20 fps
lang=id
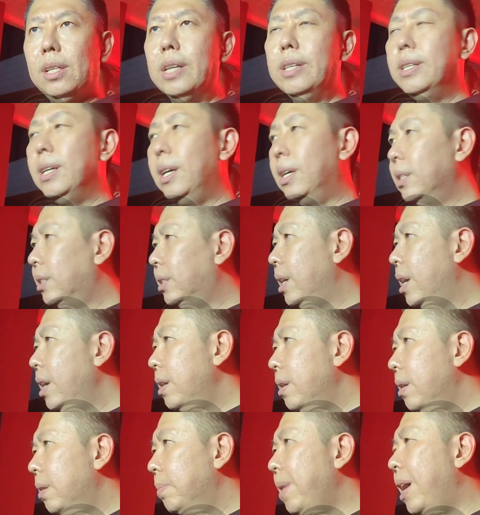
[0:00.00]

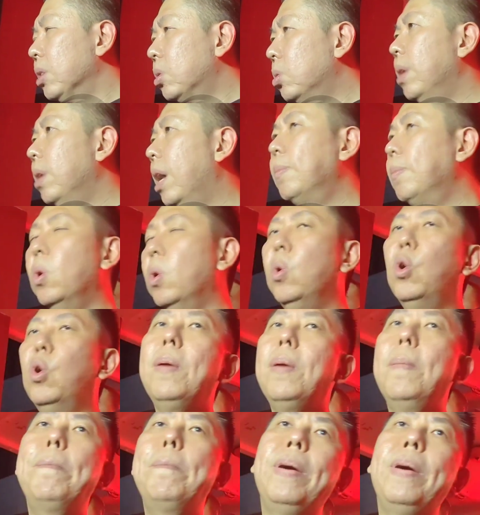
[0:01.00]
ternyata masuk dalam
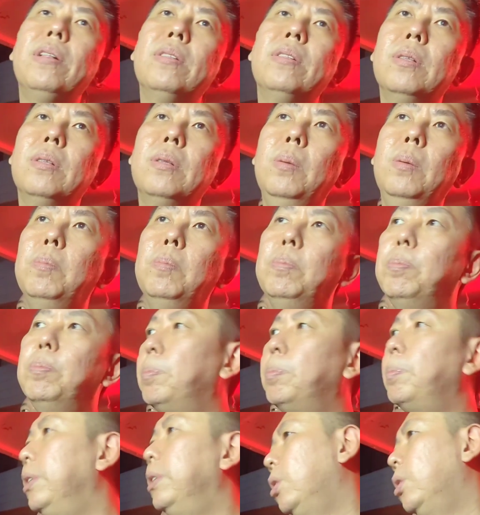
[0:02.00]
golongan
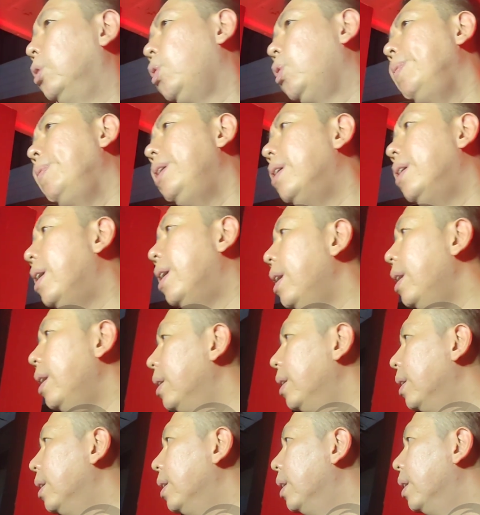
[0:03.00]
4 psikotropika
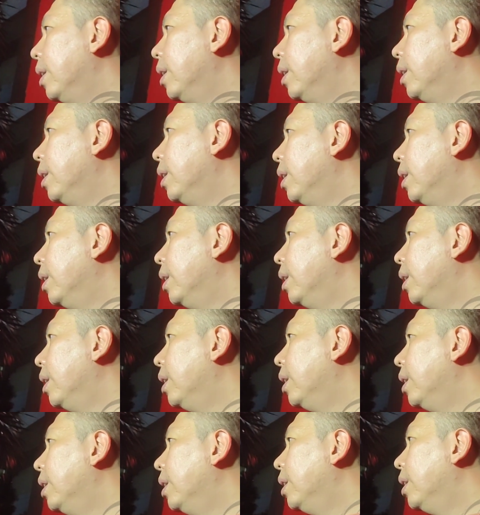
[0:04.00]
berarti
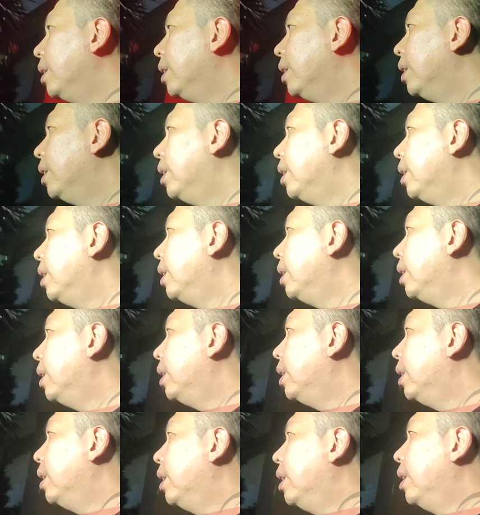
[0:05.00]
memang tidak ada rekomendasi
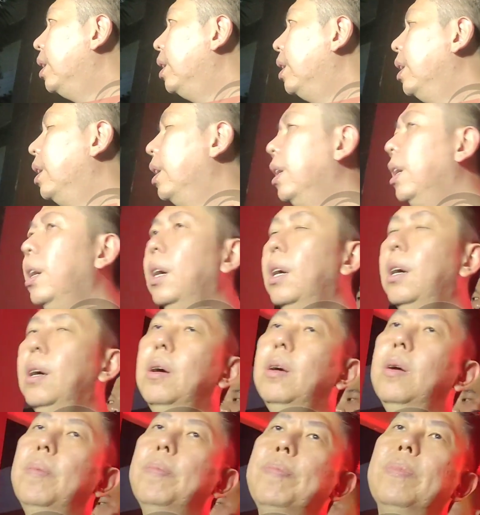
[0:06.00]
dari dokter bangetnya kan tadi
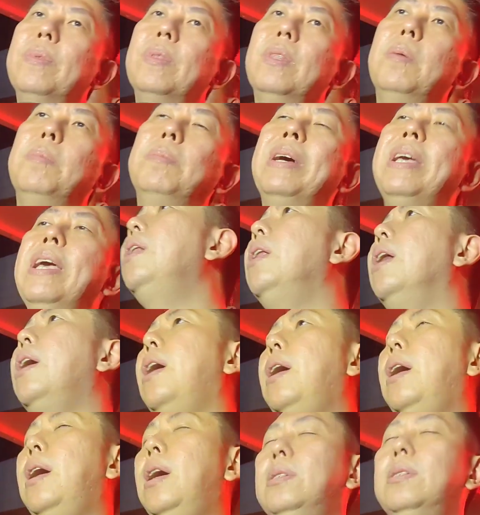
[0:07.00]
abang menjatuh
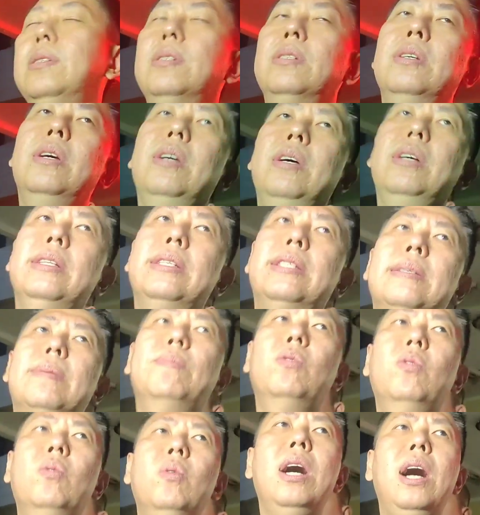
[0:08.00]
jelas
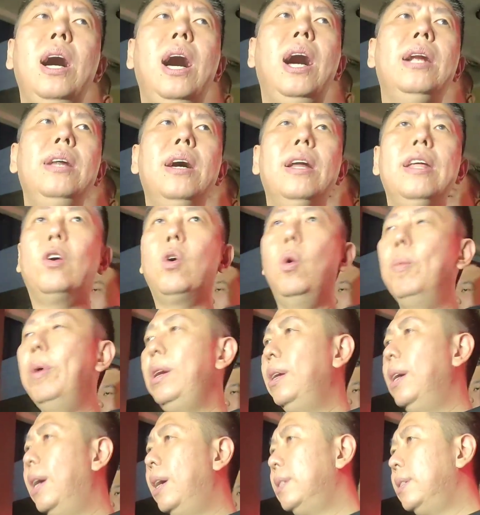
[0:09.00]
semua ada
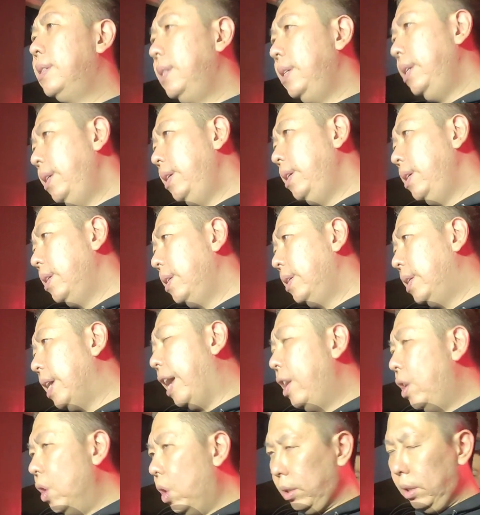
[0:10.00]
rekomendasi
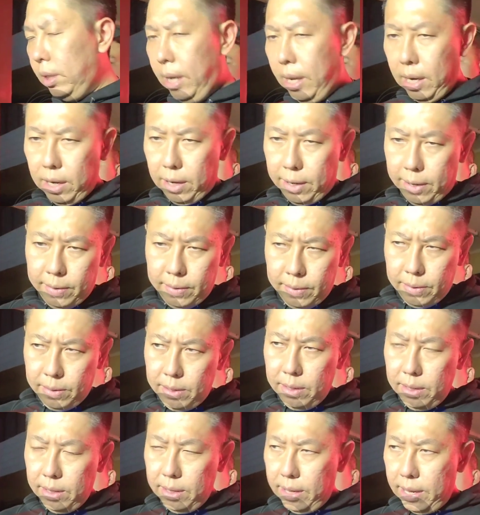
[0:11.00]
dari dokter ya.
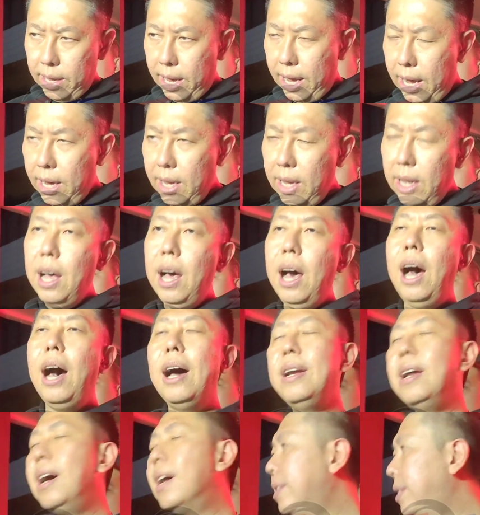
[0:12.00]
ya
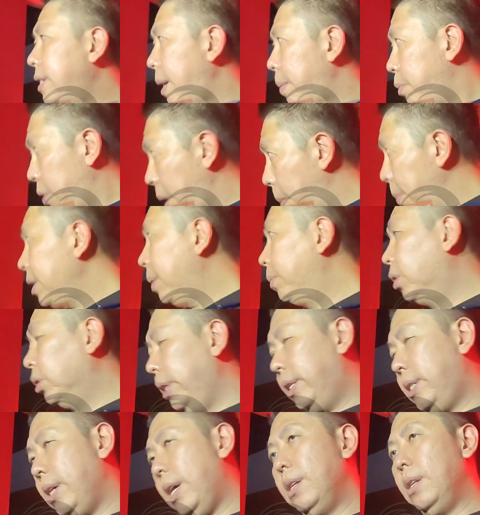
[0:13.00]
ada resep saya bisa
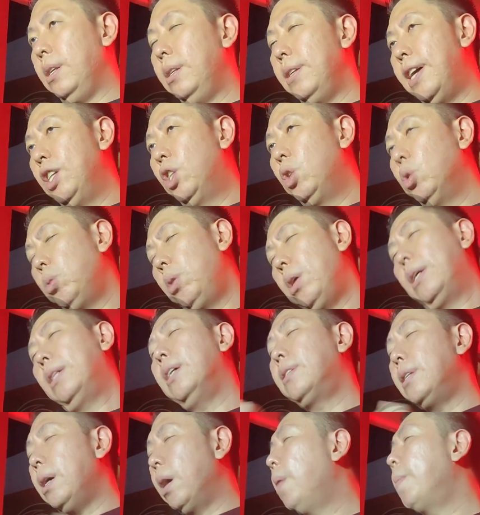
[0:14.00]
buktikan dan itu sudah
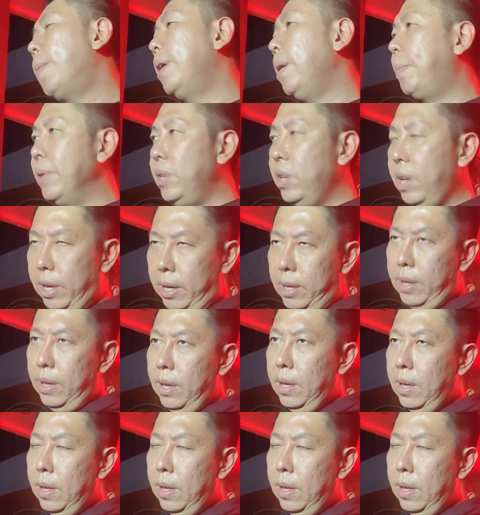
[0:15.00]
kita serahkan kepada penyidik